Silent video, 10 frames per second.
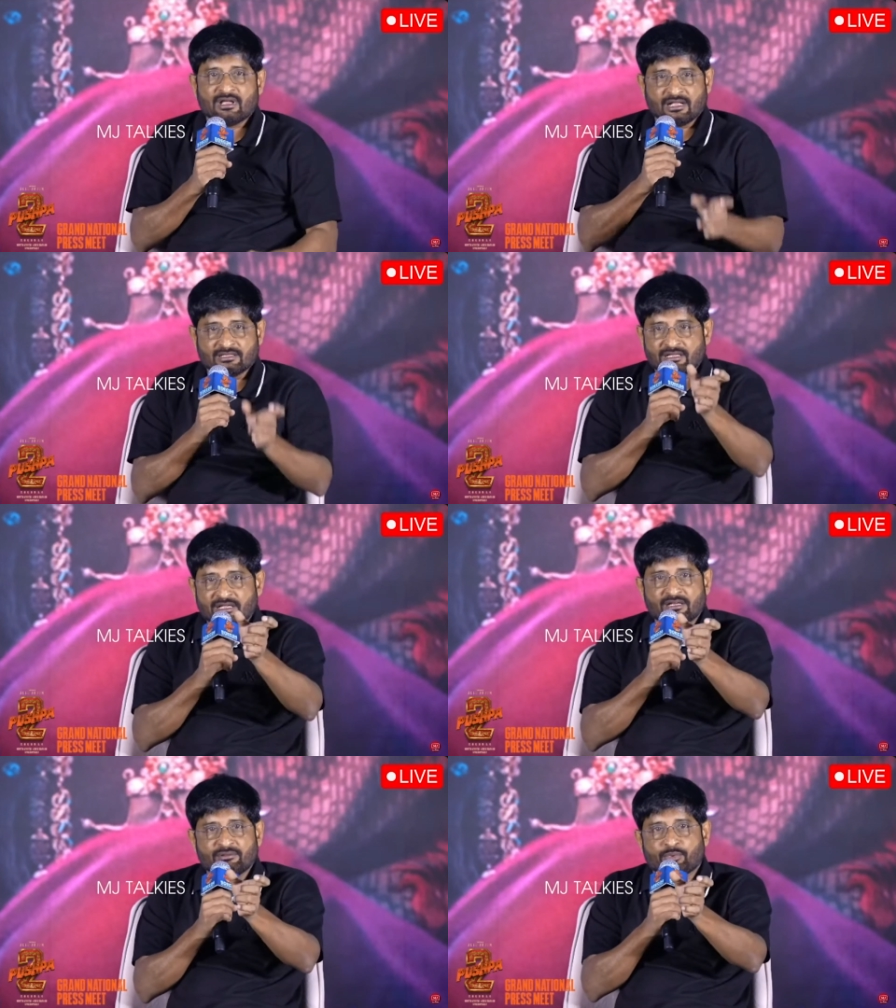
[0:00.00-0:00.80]

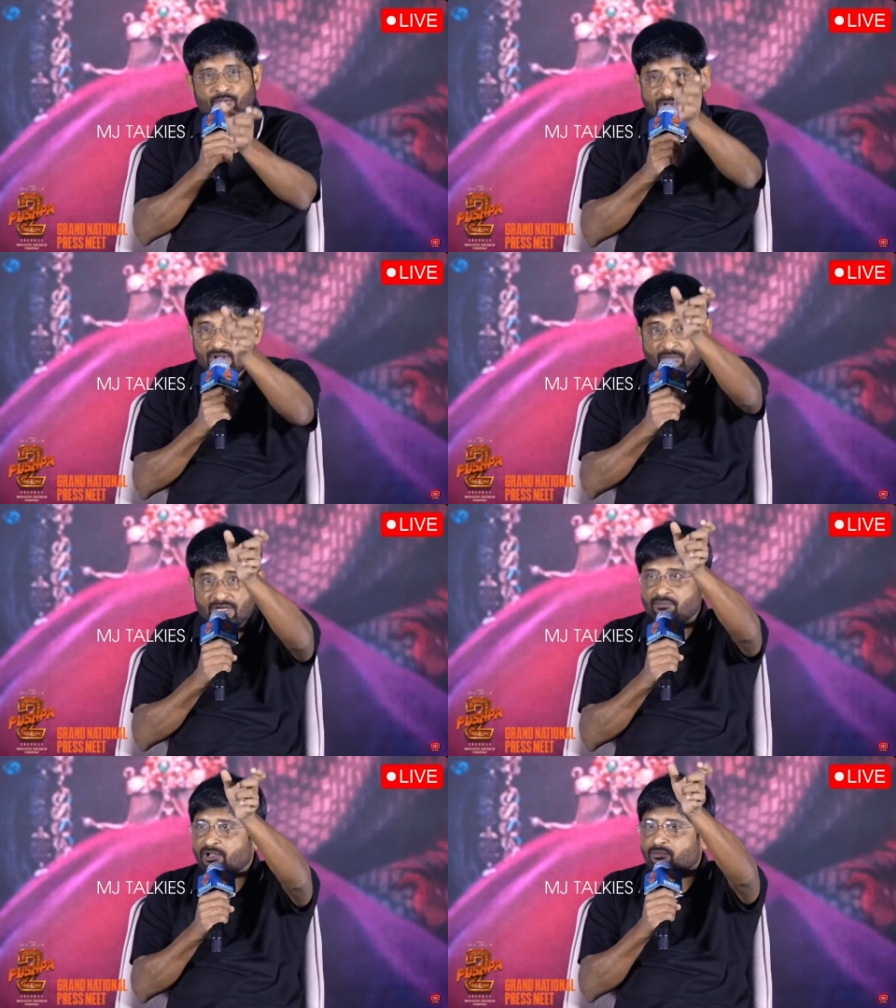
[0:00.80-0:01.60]
అంతేగాని ఇప్పుడు
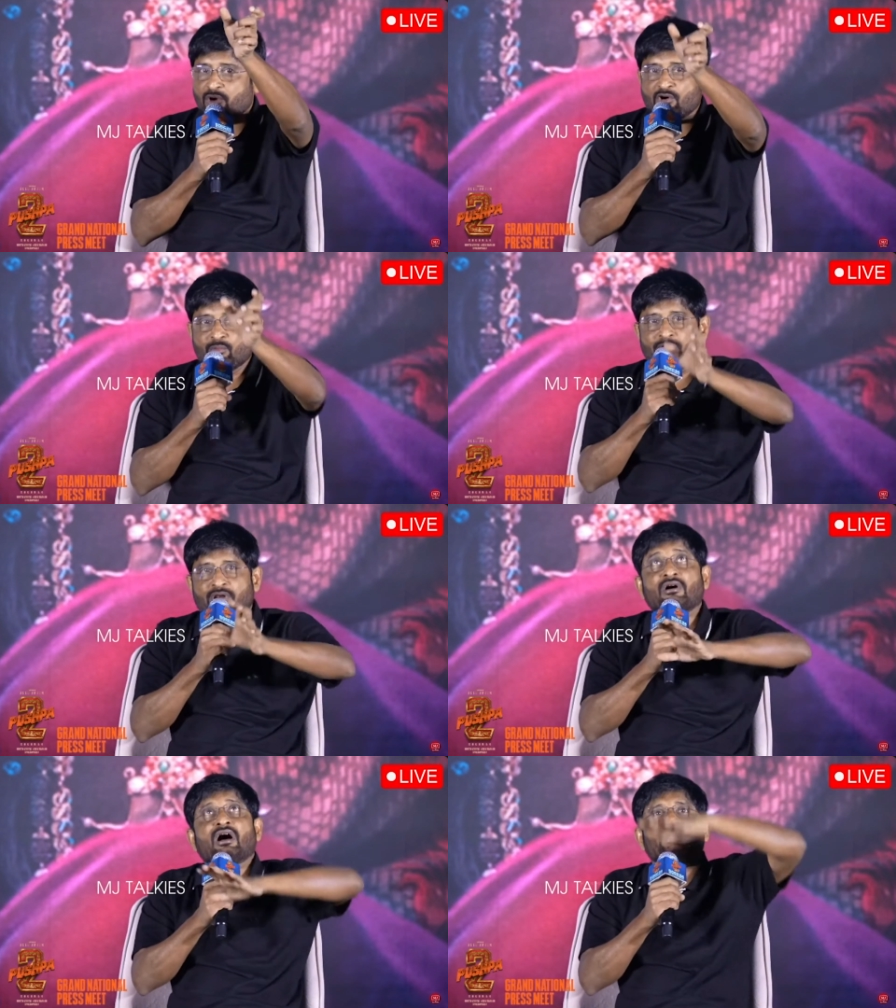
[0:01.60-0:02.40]
మళ్ళీ మనం
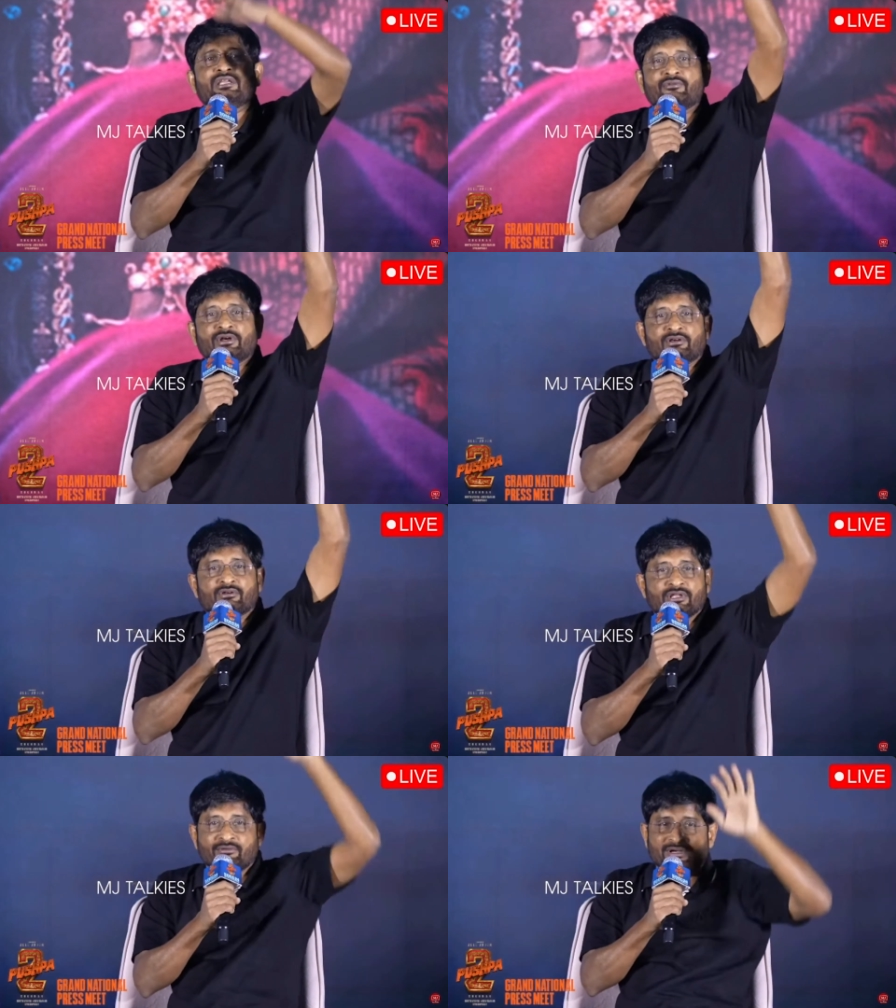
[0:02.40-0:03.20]
బాహుబలిలో ఆ ఈవెంట్లు
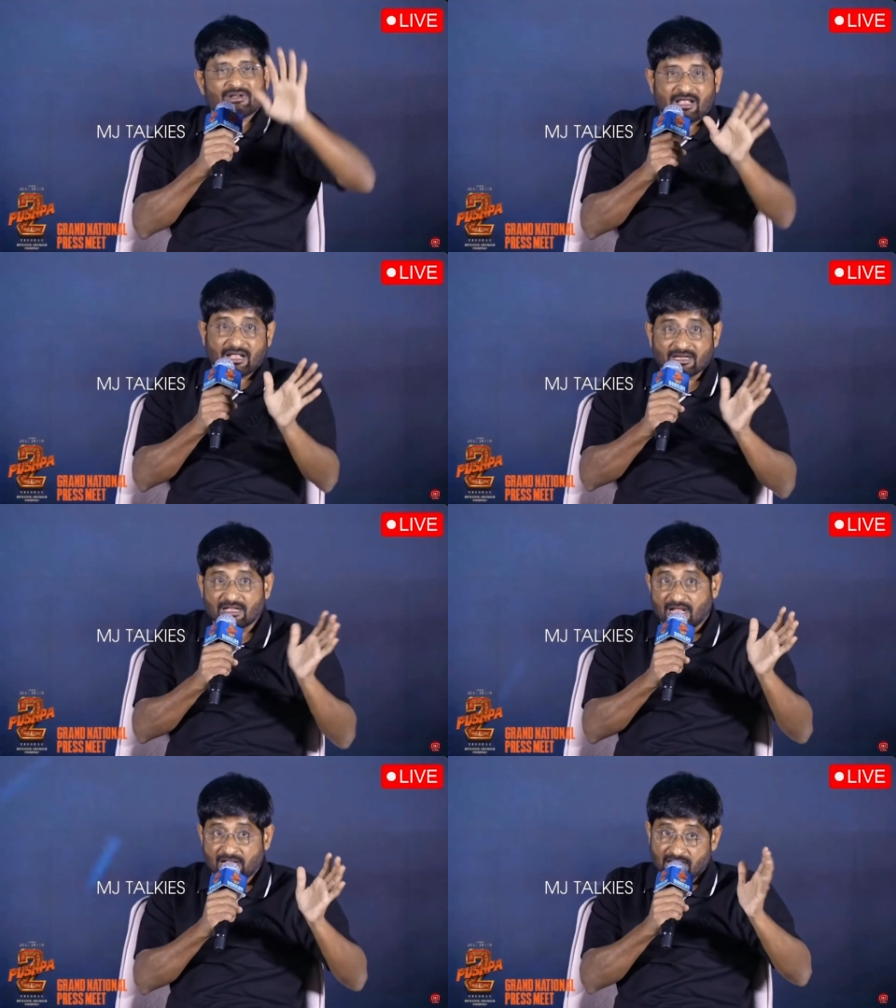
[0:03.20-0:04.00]
ఈవెంట్లు అలా
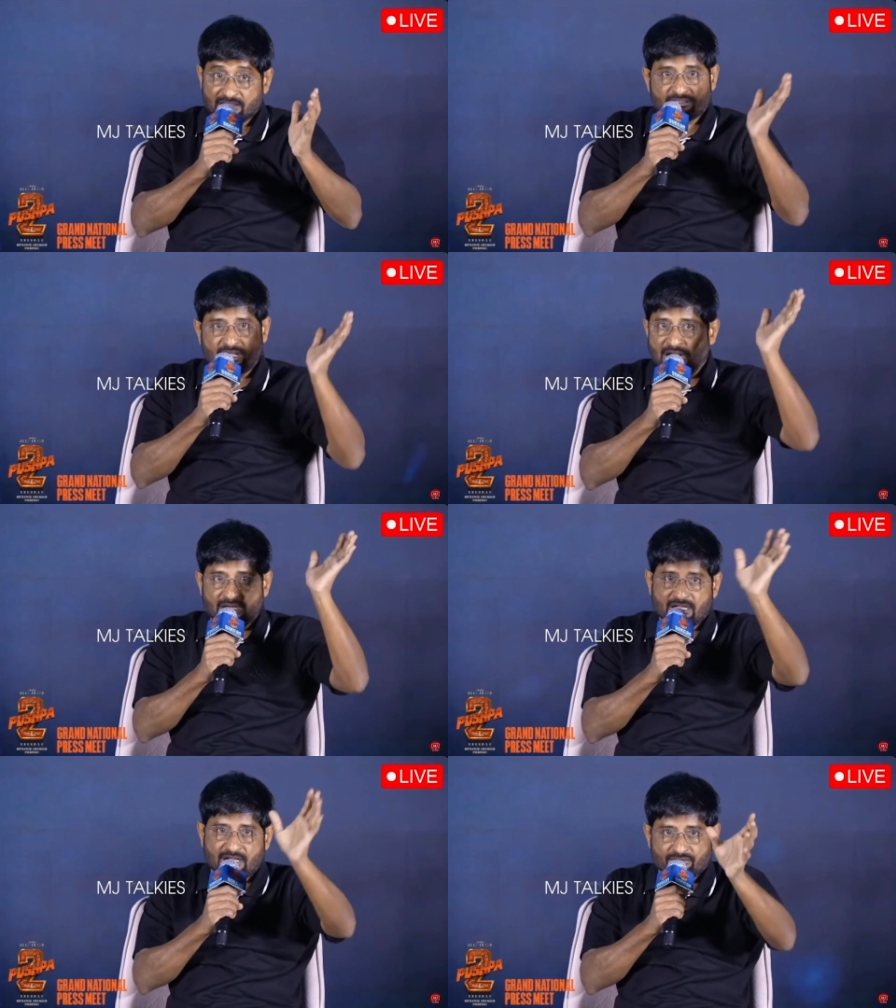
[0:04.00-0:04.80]
అంత
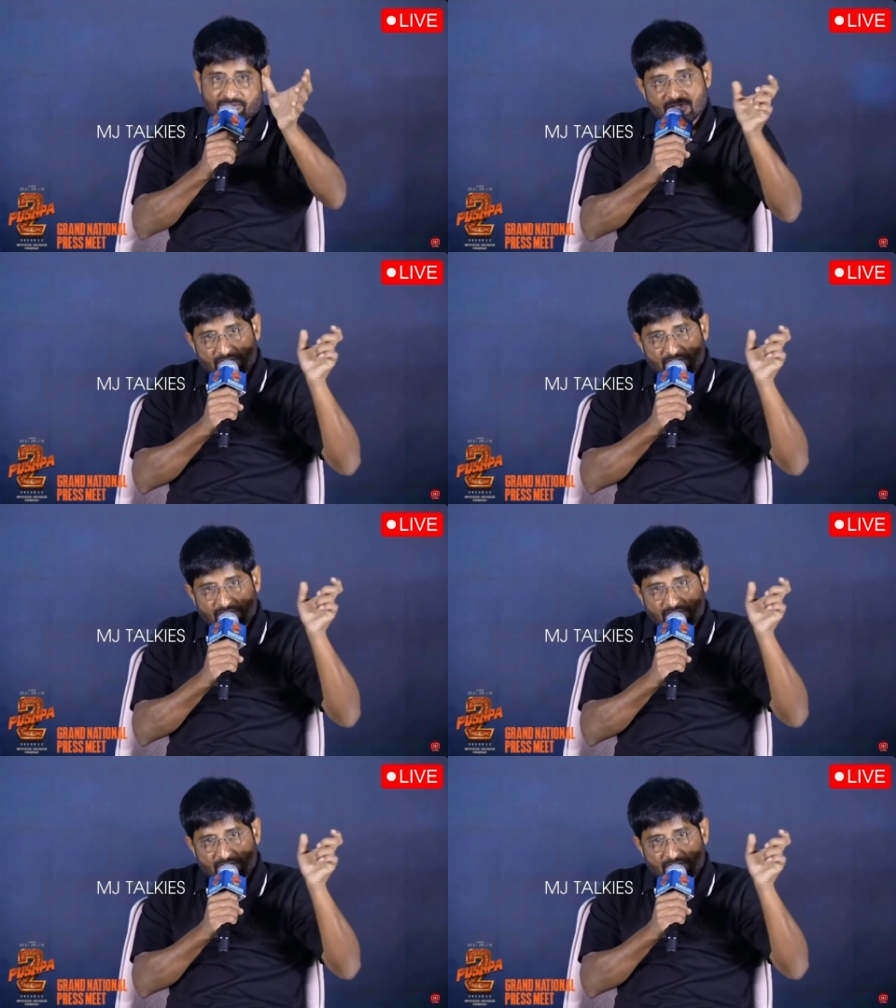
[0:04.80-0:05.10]
అలా కాదు